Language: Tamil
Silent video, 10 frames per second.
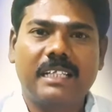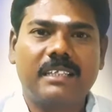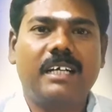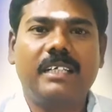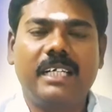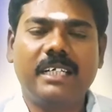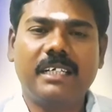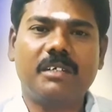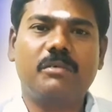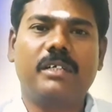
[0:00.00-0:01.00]
தான்
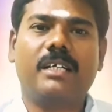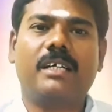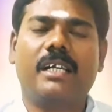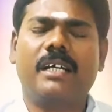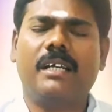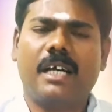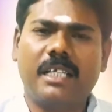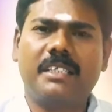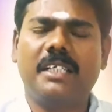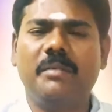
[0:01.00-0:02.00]
நினைக்கக்கூடிய காரியங்கள்
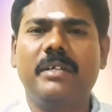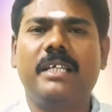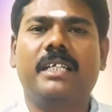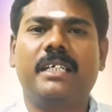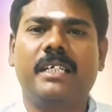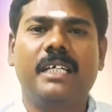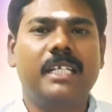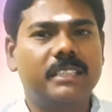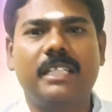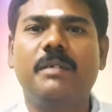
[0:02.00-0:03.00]
அத்தனையுமே இன்னைக்கு
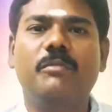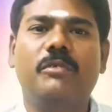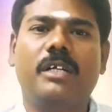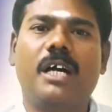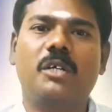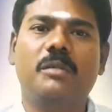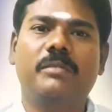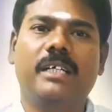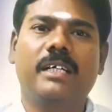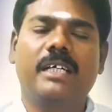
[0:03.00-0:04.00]
ஜெயம்
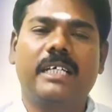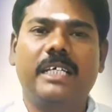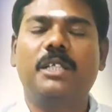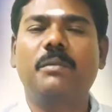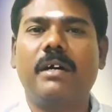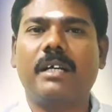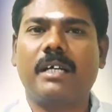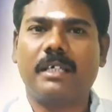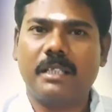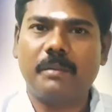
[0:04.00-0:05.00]
உண்டாகுங்க
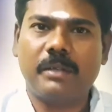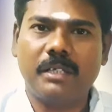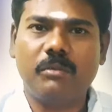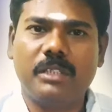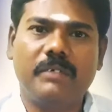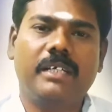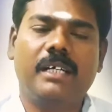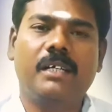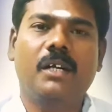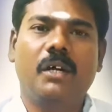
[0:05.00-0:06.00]
எதிர்பார்க்காத பண
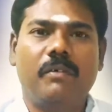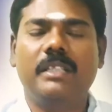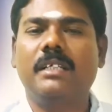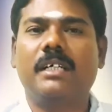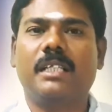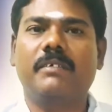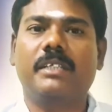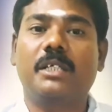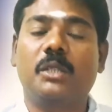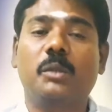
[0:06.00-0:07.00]
உதவிகள் வந்து கதவை
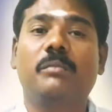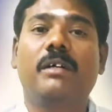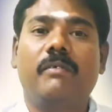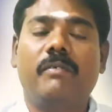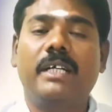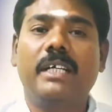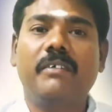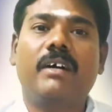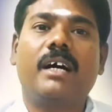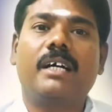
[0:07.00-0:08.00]
தட்டும் வண்டி
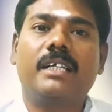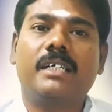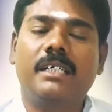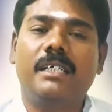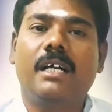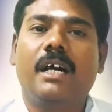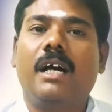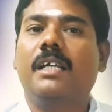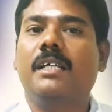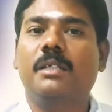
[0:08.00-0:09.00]
வாகனங்கள்
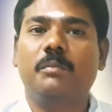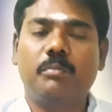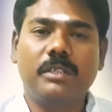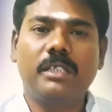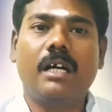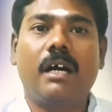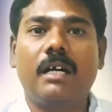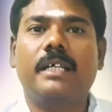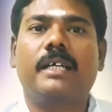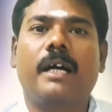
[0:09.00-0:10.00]
அல்லது புதிய
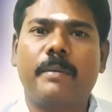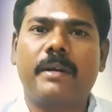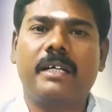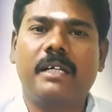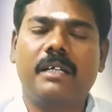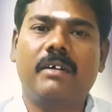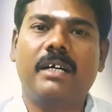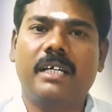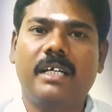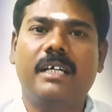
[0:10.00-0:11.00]
ஆடை ஆபரணங்கள்
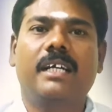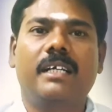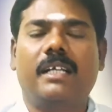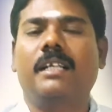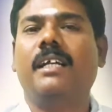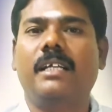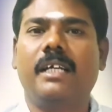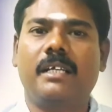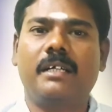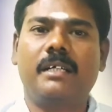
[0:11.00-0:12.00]
வாங்க நல்ல
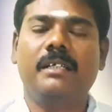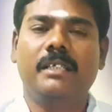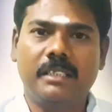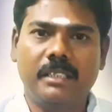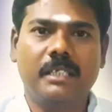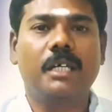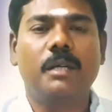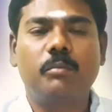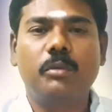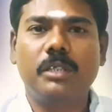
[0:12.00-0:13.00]
நேரங்கள் இது
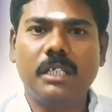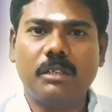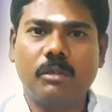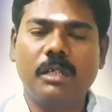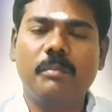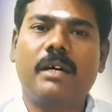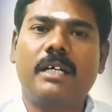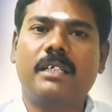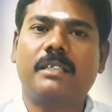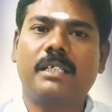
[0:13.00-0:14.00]
புதிய தொழில்
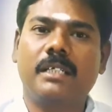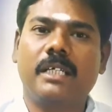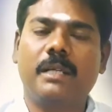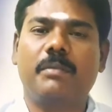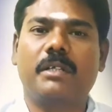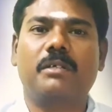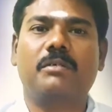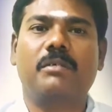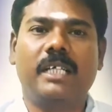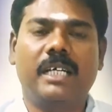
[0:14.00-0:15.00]
மாற்றத்தை
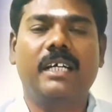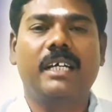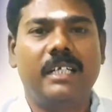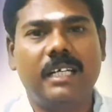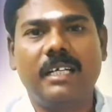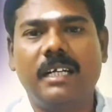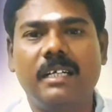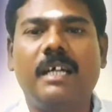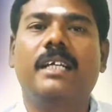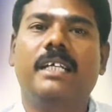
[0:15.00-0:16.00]
ஏற்படுத்தக்கூடிய நல்ல
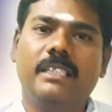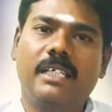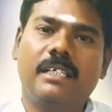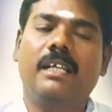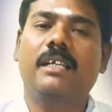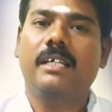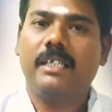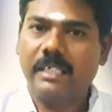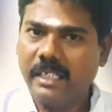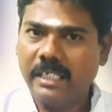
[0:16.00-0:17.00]
நாள் இந்த நாள்
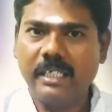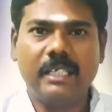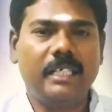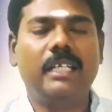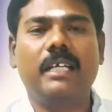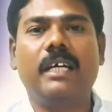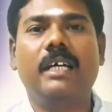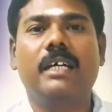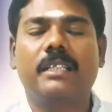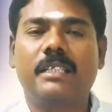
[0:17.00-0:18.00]
இன்னைக்கு நீங்க
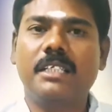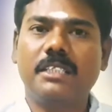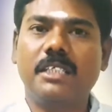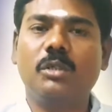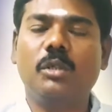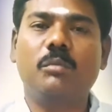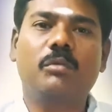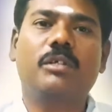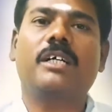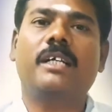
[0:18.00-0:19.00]
திருச்செந்தூர்
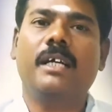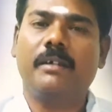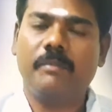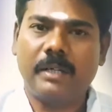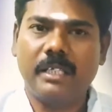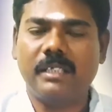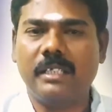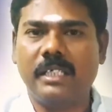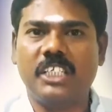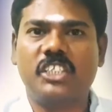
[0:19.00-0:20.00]
முருகனை மனசுல
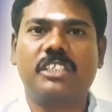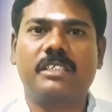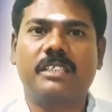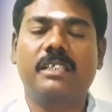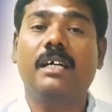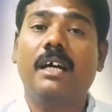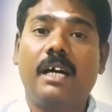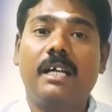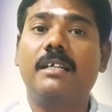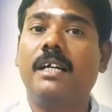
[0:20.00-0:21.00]
நினைச்சுக்கிட்டு
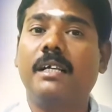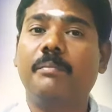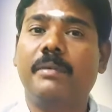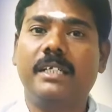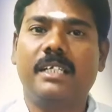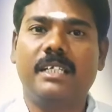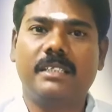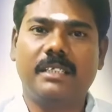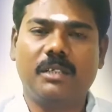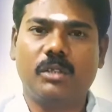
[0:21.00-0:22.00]
அன்றாட பணிகளை
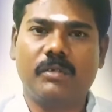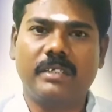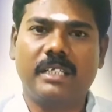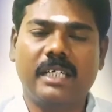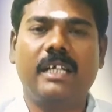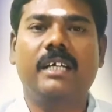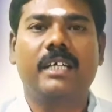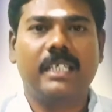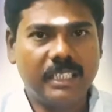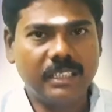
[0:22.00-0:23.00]
செய்ய துவங்குங்க
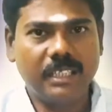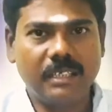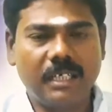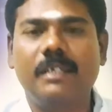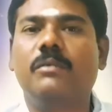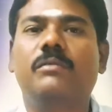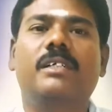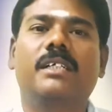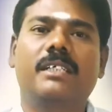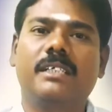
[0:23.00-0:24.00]
இந்த நாள்
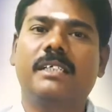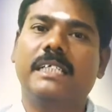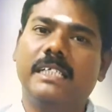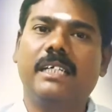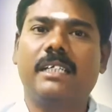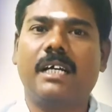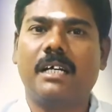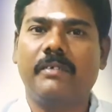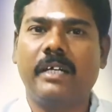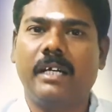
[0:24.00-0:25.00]
உங்களுக்கு
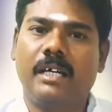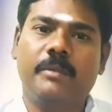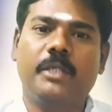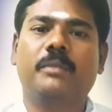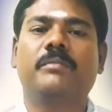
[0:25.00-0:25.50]
இனியதாகவே அமையும்